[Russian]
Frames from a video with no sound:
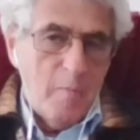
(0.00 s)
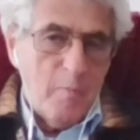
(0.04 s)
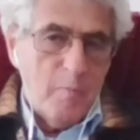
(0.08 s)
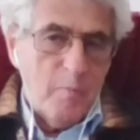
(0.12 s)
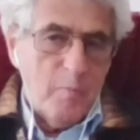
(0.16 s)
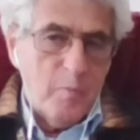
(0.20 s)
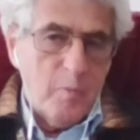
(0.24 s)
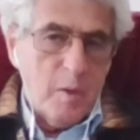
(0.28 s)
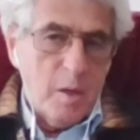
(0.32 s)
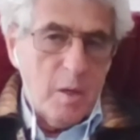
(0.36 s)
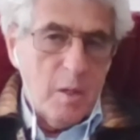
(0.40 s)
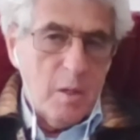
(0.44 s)

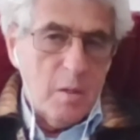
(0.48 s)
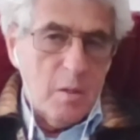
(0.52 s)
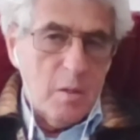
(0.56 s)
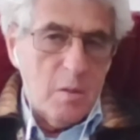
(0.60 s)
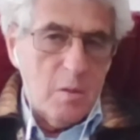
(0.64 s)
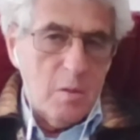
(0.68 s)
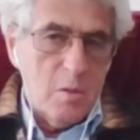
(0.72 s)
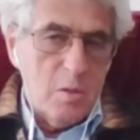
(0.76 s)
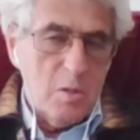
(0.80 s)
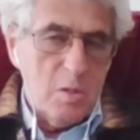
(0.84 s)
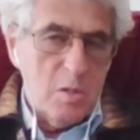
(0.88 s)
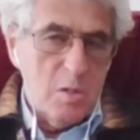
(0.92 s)

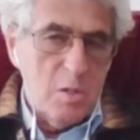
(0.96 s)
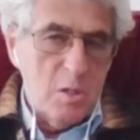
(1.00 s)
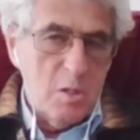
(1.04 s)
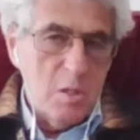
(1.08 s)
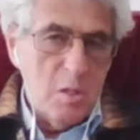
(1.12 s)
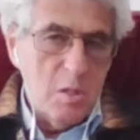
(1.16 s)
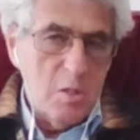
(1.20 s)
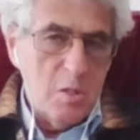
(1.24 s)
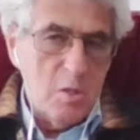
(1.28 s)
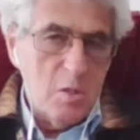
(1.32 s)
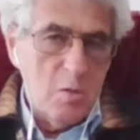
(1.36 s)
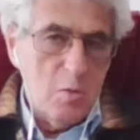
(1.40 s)
Э,
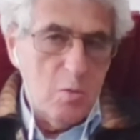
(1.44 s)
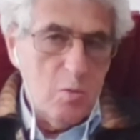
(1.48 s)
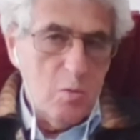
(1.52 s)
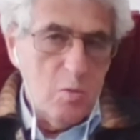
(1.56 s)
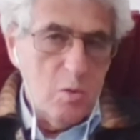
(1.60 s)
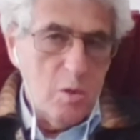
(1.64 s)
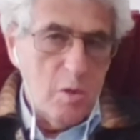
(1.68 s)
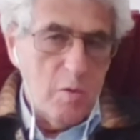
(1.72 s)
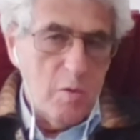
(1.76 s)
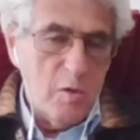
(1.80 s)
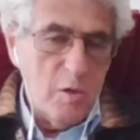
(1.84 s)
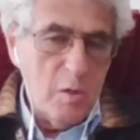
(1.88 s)
здесь,
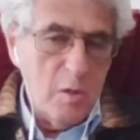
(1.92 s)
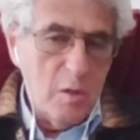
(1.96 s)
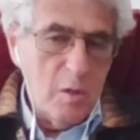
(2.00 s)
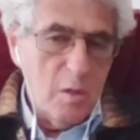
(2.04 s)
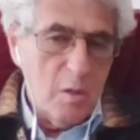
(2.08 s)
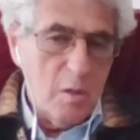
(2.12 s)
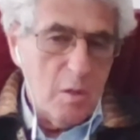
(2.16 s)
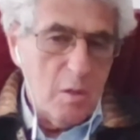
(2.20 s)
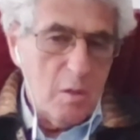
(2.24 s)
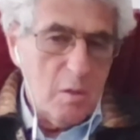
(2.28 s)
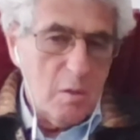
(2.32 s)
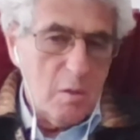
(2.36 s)
ну,
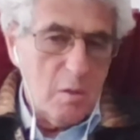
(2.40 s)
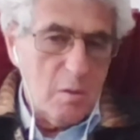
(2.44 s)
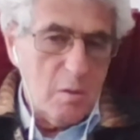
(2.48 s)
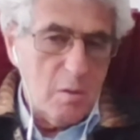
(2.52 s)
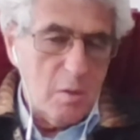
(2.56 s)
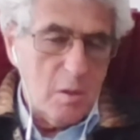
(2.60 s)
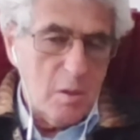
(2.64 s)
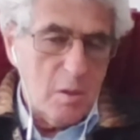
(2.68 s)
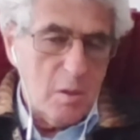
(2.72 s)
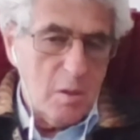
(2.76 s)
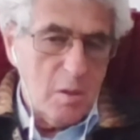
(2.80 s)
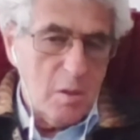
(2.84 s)

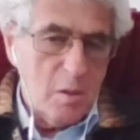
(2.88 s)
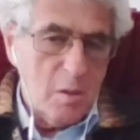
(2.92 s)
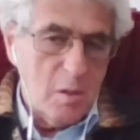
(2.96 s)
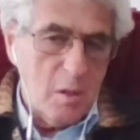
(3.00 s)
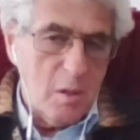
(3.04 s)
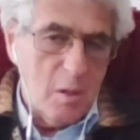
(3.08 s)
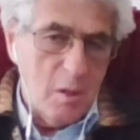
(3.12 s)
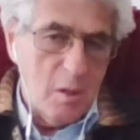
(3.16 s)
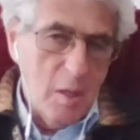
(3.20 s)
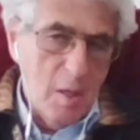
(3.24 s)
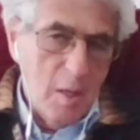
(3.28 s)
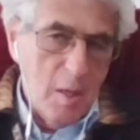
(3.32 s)
наверное, и,
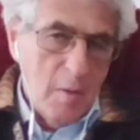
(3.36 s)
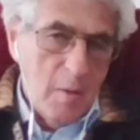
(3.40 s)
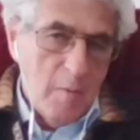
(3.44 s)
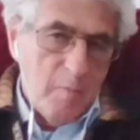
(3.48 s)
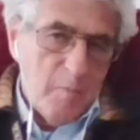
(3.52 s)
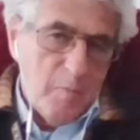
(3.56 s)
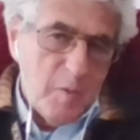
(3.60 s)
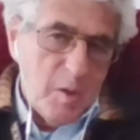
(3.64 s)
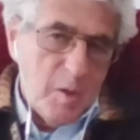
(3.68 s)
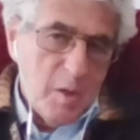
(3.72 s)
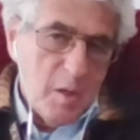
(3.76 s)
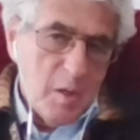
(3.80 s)
и,
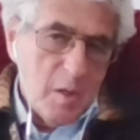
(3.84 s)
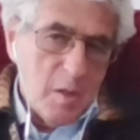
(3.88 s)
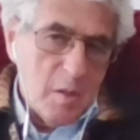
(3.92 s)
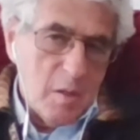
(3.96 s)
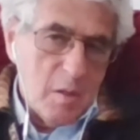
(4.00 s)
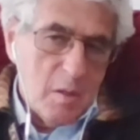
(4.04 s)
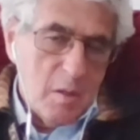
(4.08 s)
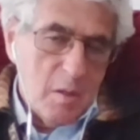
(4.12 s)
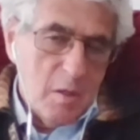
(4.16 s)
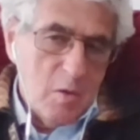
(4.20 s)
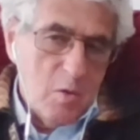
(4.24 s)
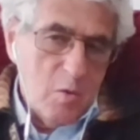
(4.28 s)

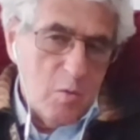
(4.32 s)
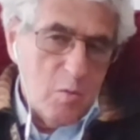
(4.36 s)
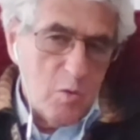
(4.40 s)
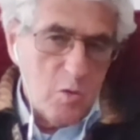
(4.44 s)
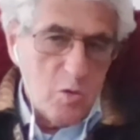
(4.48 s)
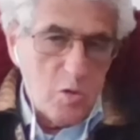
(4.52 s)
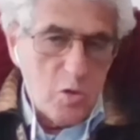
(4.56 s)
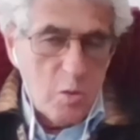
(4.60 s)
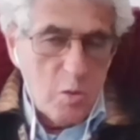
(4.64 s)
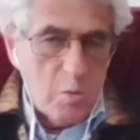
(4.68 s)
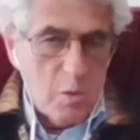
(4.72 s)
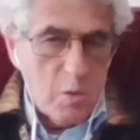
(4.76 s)
я не
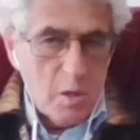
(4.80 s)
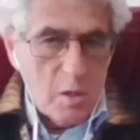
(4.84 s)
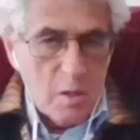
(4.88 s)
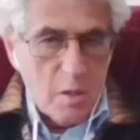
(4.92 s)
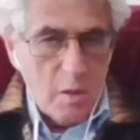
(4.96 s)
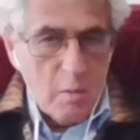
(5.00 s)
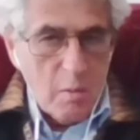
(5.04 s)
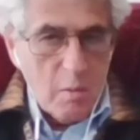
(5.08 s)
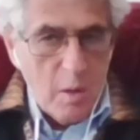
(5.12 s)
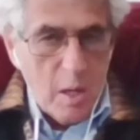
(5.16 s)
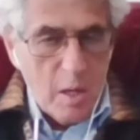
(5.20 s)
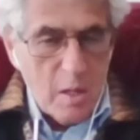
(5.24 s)
думаю, чтобы
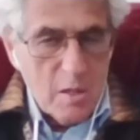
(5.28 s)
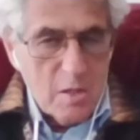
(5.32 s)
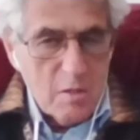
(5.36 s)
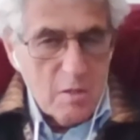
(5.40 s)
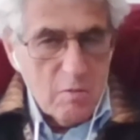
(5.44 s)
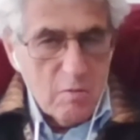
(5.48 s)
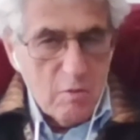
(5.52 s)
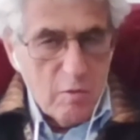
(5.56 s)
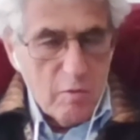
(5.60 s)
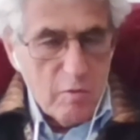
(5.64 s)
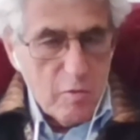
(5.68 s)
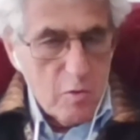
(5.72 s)
я там
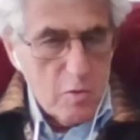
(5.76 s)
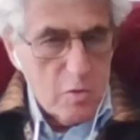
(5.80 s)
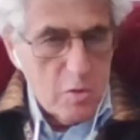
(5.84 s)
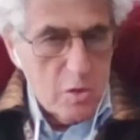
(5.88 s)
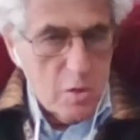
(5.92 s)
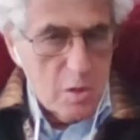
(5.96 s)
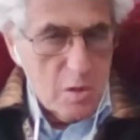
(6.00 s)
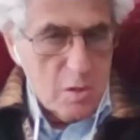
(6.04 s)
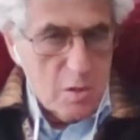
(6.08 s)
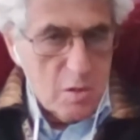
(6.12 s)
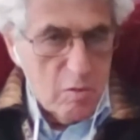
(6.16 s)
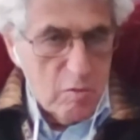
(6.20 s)
активно
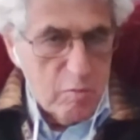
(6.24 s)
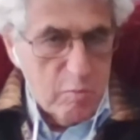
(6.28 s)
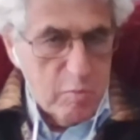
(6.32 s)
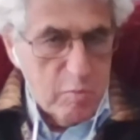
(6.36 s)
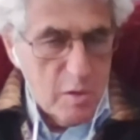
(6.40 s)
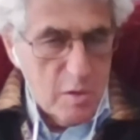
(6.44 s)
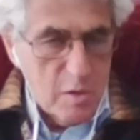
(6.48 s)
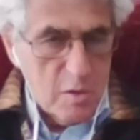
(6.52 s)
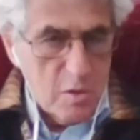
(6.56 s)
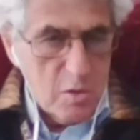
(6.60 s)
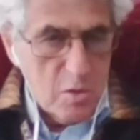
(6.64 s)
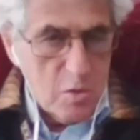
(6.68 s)
включался
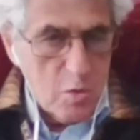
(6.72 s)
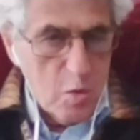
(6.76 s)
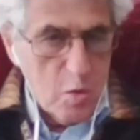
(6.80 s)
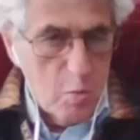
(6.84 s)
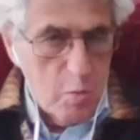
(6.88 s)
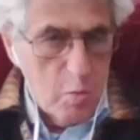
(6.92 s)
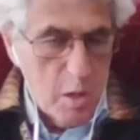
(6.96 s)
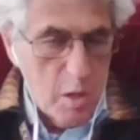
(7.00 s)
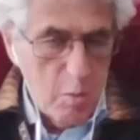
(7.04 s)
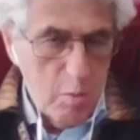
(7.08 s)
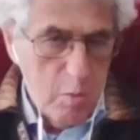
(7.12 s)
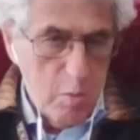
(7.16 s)
в
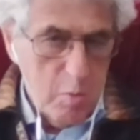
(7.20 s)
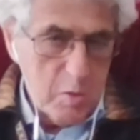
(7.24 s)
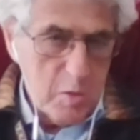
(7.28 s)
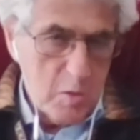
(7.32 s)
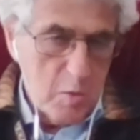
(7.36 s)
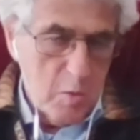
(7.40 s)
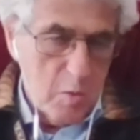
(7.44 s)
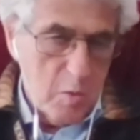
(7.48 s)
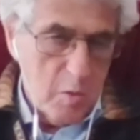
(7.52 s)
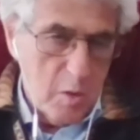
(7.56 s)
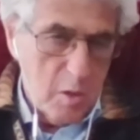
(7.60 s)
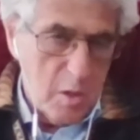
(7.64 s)
политическую борьбу,
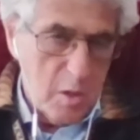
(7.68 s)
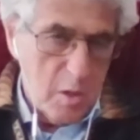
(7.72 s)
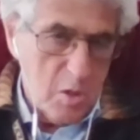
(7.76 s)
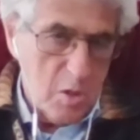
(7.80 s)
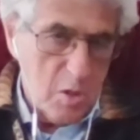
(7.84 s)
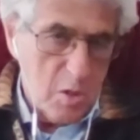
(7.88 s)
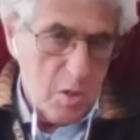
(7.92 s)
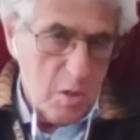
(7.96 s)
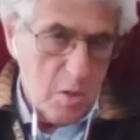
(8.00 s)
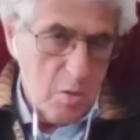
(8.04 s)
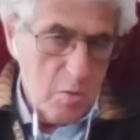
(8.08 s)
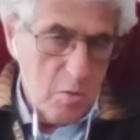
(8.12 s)
поскольку я
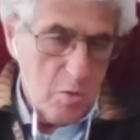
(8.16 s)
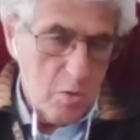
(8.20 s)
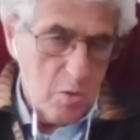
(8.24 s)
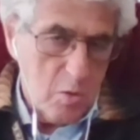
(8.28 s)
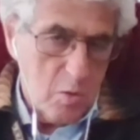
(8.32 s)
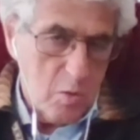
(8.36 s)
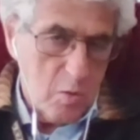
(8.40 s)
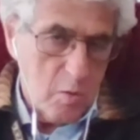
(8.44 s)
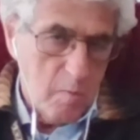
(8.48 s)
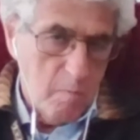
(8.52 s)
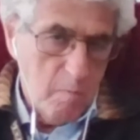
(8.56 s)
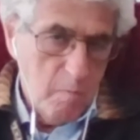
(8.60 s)
считаю,
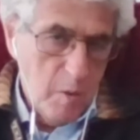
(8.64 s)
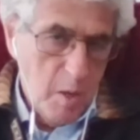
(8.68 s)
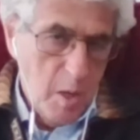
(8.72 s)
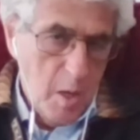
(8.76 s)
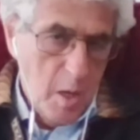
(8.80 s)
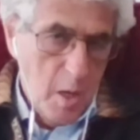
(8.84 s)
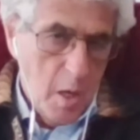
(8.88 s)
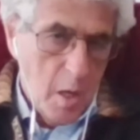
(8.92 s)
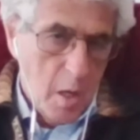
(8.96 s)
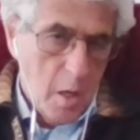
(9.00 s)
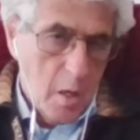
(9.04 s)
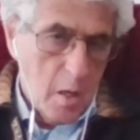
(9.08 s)
что
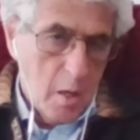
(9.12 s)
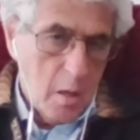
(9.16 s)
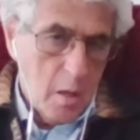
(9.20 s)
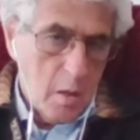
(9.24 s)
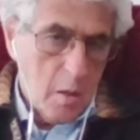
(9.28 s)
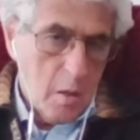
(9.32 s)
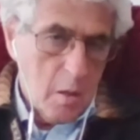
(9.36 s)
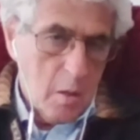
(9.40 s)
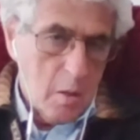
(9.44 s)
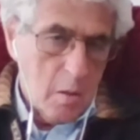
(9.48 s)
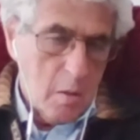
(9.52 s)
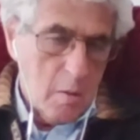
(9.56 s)

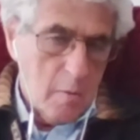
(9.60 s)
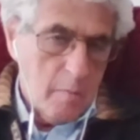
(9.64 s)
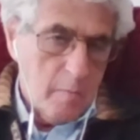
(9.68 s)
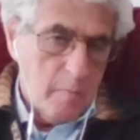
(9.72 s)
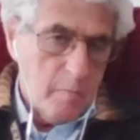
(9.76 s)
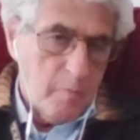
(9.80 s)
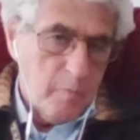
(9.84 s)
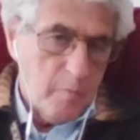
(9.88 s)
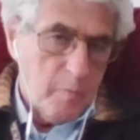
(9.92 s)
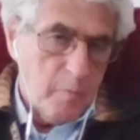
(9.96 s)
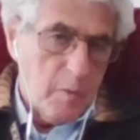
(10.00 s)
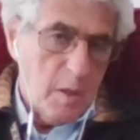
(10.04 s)
э,
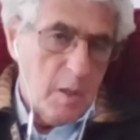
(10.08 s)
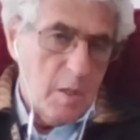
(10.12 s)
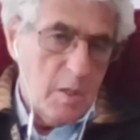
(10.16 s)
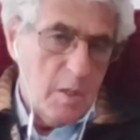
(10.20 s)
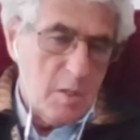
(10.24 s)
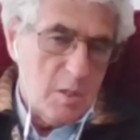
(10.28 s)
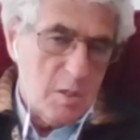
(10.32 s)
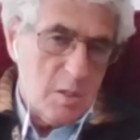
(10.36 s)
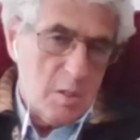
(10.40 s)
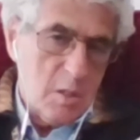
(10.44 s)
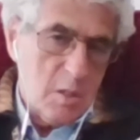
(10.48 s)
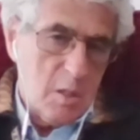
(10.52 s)

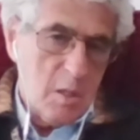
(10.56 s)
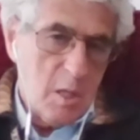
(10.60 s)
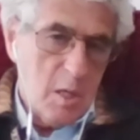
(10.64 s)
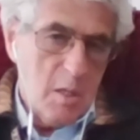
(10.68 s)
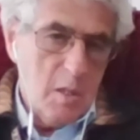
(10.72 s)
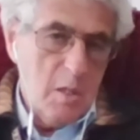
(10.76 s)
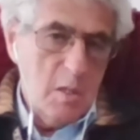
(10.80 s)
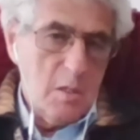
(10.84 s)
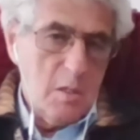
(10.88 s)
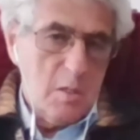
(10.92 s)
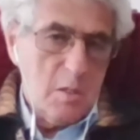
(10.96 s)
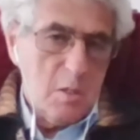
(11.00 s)
из-за
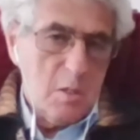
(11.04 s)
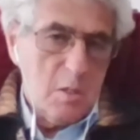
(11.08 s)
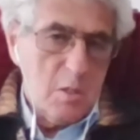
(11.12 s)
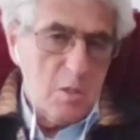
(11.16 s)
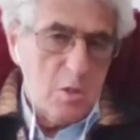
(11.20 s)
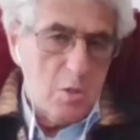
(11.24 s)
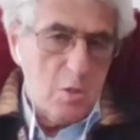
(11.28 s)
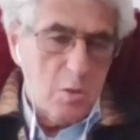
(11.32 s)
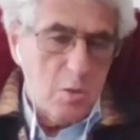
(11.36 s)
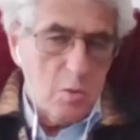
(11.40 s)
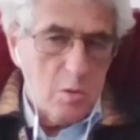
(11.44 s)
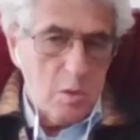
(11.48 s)

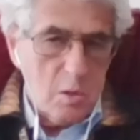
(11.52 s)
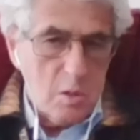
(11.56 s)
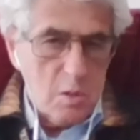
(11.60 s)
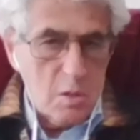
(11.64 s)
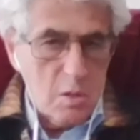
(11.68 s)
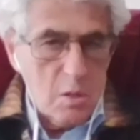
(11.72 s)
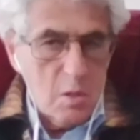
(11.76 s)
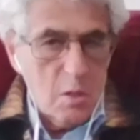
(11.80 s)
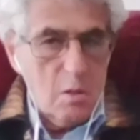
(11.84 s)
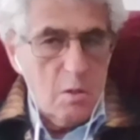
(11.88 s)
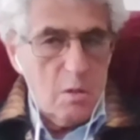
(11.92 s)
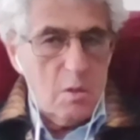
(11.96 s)
границы
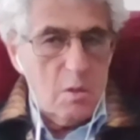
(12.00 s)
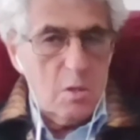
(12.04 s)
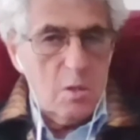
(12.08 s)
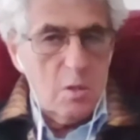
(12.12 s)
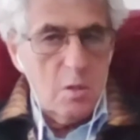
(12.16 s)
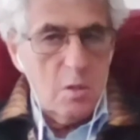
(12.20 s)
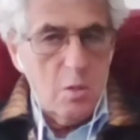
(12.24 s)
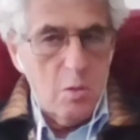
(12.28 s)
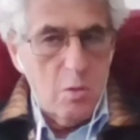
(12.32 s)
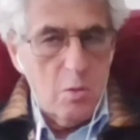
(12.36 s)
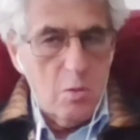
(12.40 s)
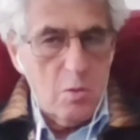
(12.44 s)
что-то сделать
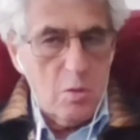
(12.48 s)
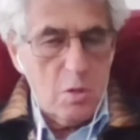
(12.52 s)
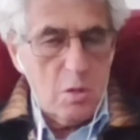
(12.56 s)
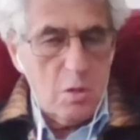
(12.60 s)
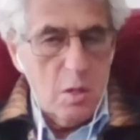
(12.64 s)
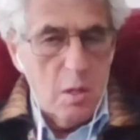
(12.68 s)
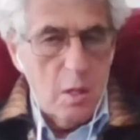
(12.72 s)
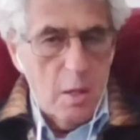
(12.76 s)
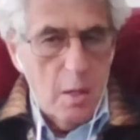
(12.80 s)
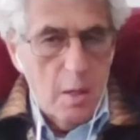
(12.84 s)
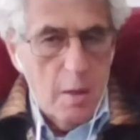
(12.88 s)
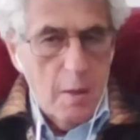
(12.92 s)

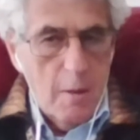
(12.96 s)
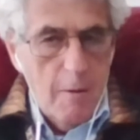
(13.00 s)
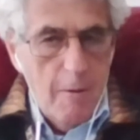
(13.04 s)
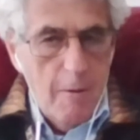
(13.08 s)
всерьез...